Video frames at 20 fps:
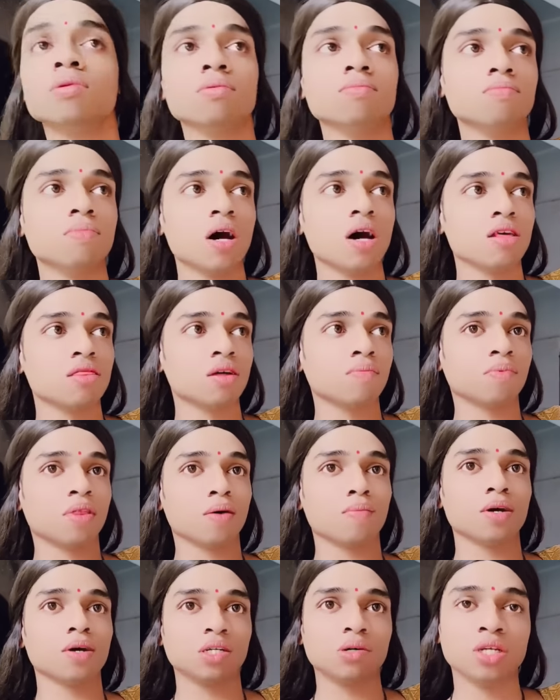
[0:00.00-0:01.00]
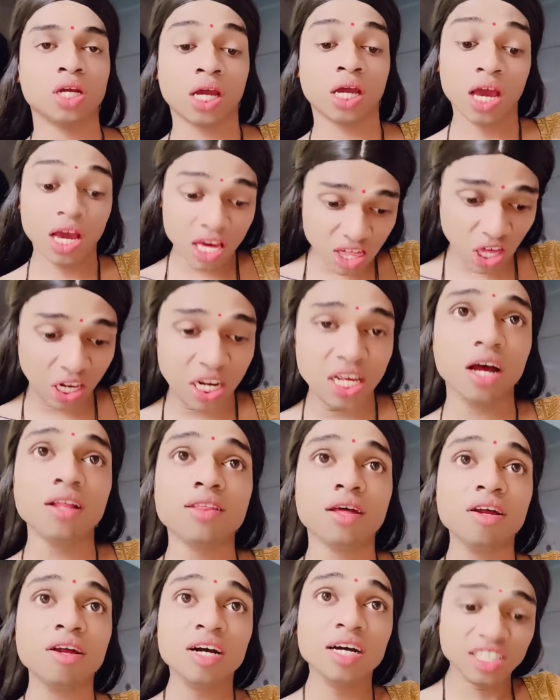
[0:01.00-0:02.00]
बाहर सब तमाशा हो जाएगा चलिए
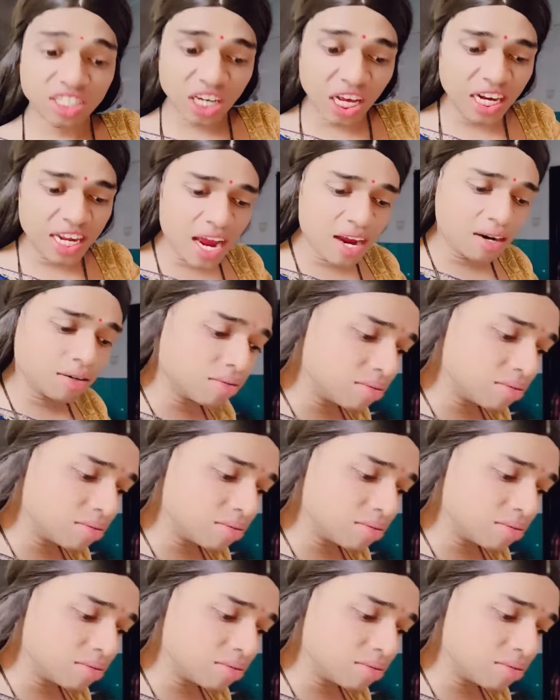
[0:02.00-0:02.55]
अंदर चलिए